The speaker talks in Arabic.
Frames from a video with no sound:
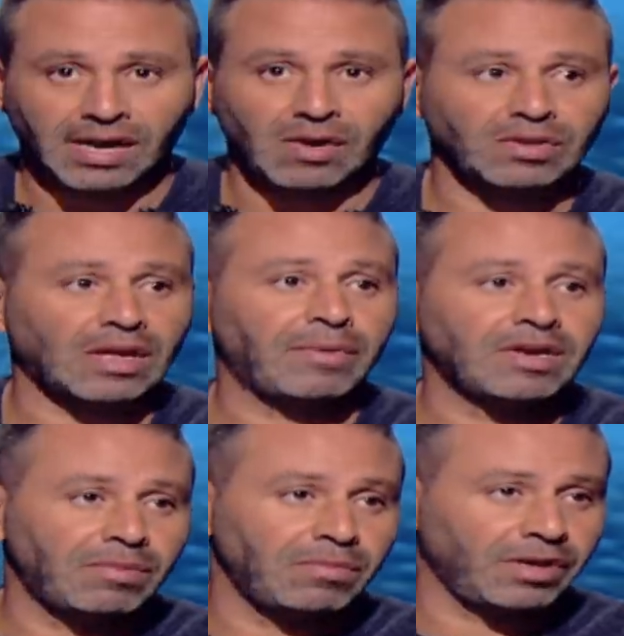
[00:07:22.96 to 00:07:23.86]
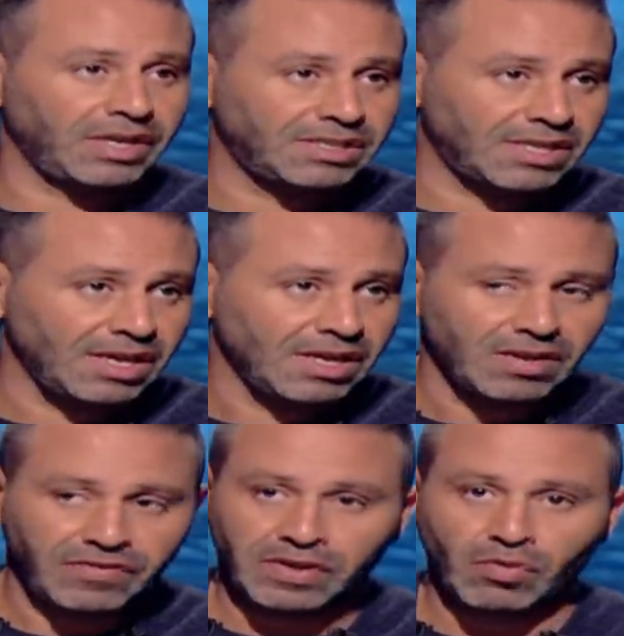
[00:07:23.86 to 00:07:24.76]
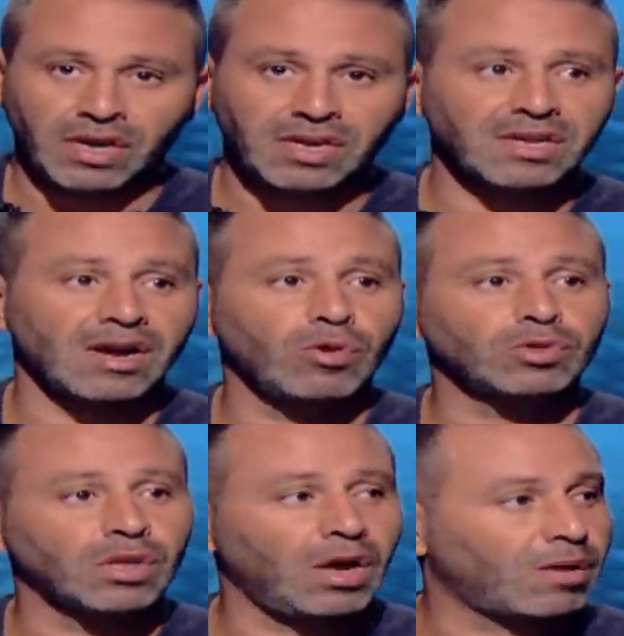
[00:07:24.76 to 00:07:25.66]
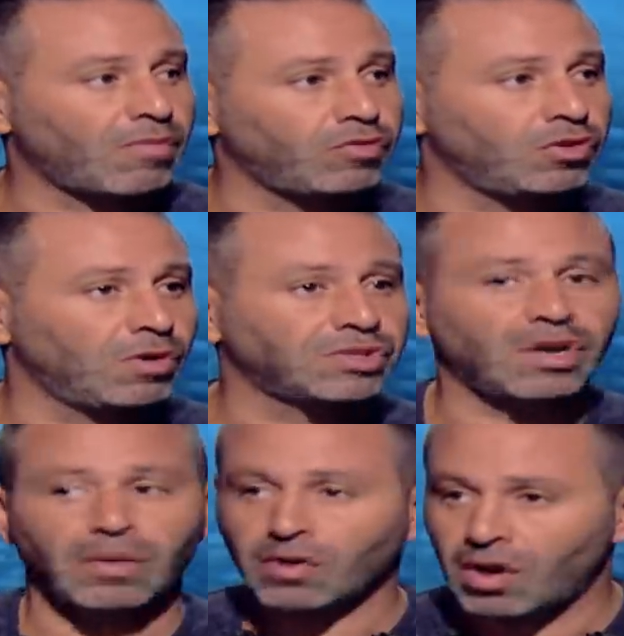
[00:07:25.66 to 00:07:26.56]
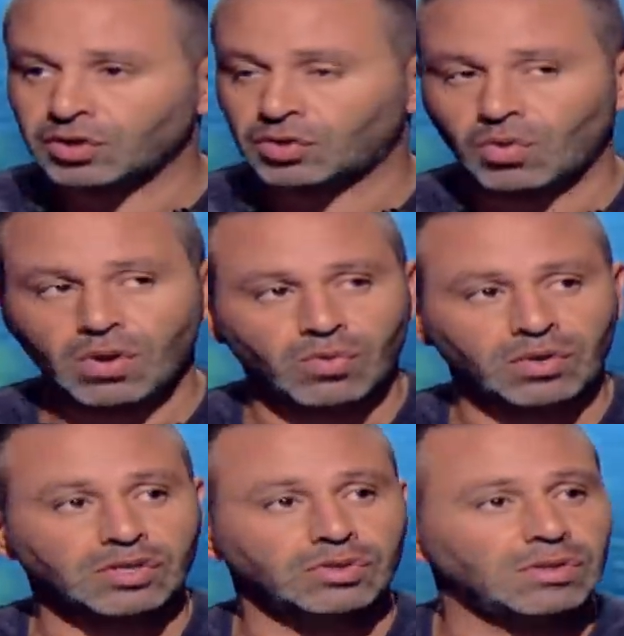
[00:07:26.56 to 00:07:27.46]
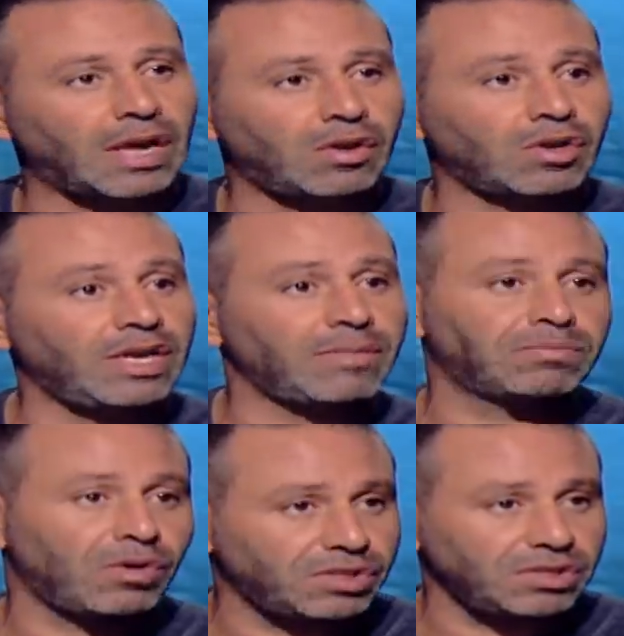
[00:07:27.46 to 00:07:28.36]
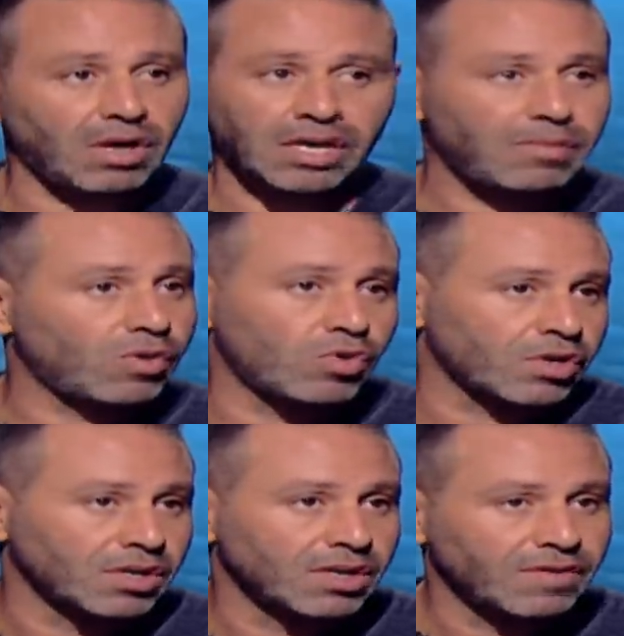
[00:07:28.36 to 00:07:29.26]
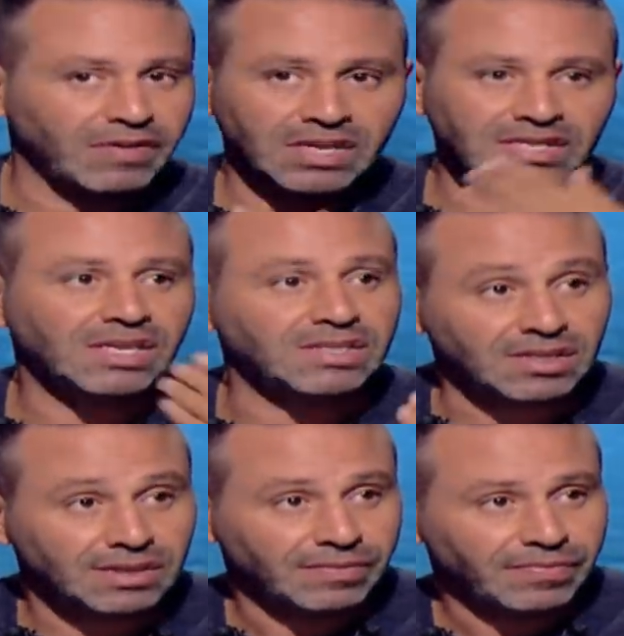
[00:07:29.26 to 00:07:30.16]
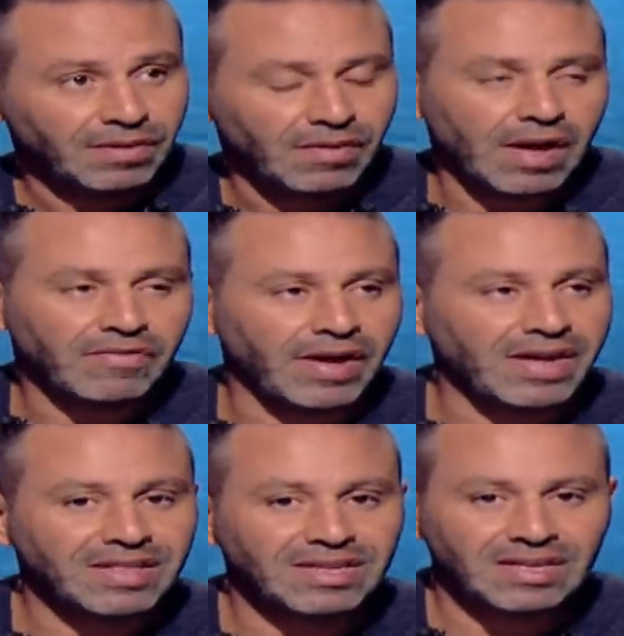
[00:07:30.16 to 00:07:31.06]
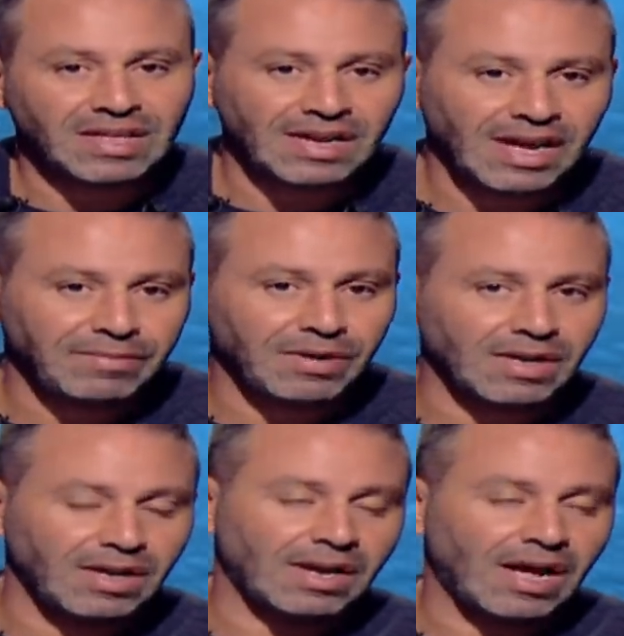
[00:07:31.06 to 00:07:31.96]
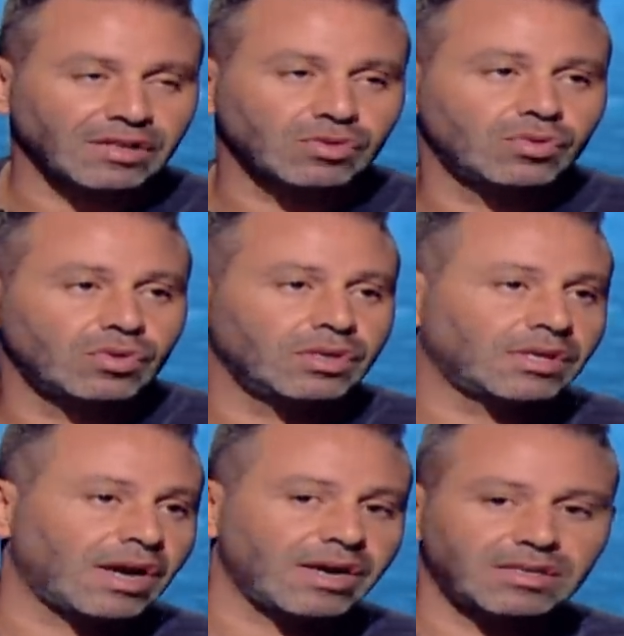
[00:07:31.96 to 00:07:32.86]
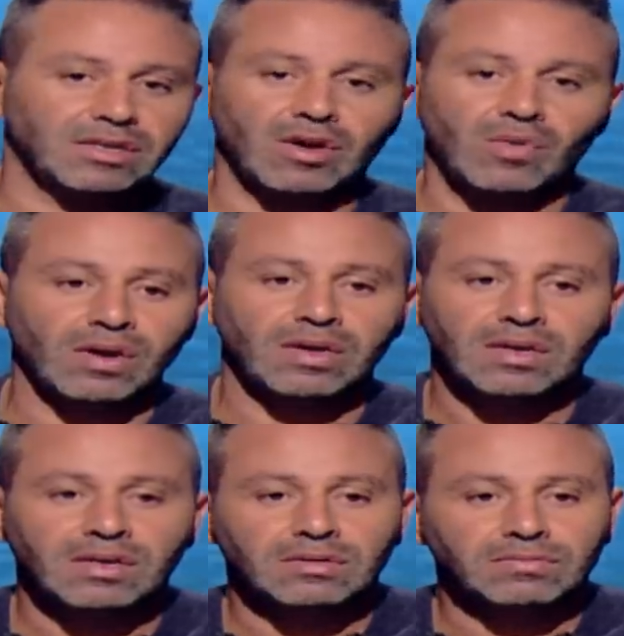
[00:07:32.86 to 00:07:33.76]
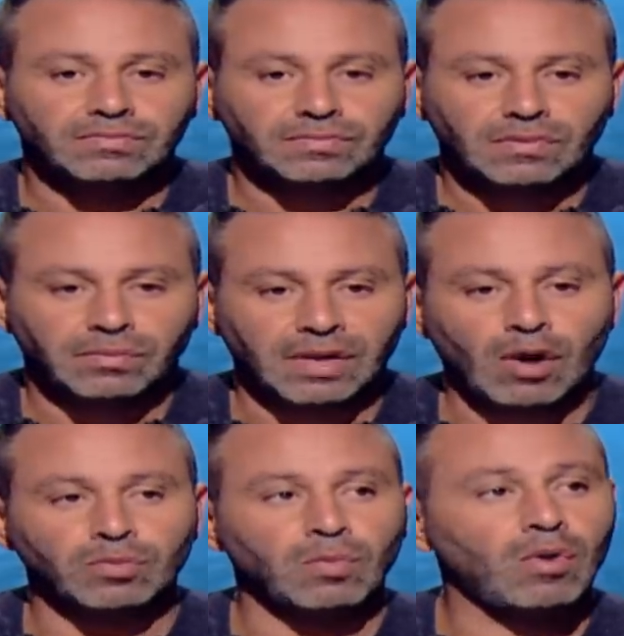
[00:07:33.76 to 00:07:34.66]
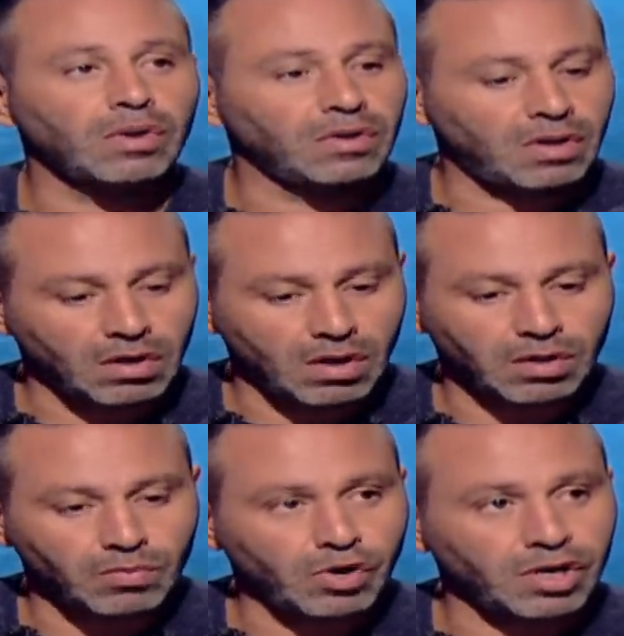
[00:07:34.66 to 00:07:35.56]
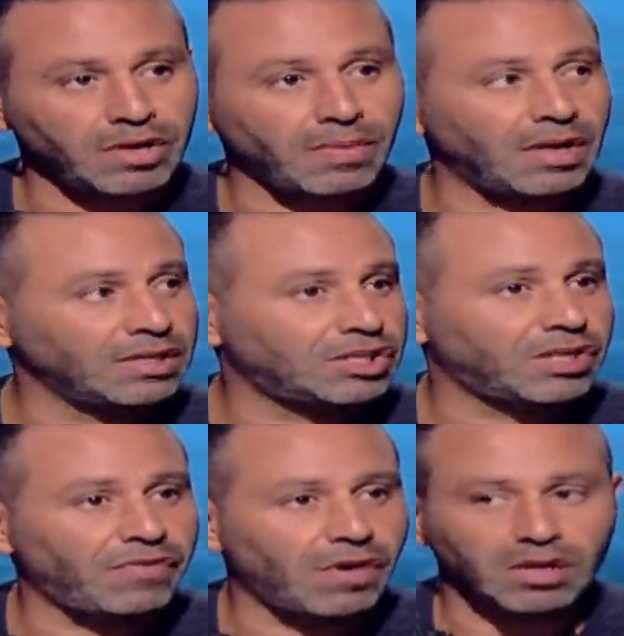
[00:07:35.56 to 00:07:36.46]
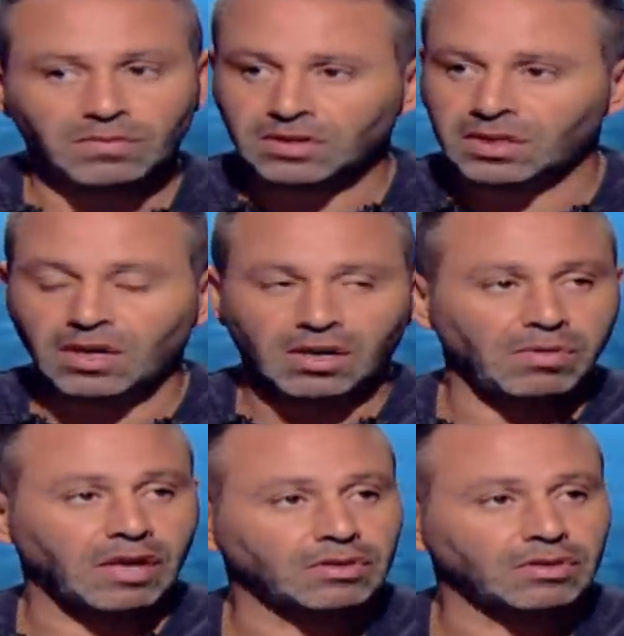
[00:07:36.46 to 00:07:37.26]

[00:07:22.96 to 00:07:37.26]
لو اتعاملنا بالمقياس ده في جوان كتير قوي صلاح كان المفروض يباصي راح مرقص هو والناس قالت لك ليه ما تباصي راح جايبها جون فالناس سكتت فهي دي ده اللعيب اللي عنده كاركتر ان هو بياخد موقف قرار ممكن يبقى الناس شايفاه غلط بس ليه تقبل كلوب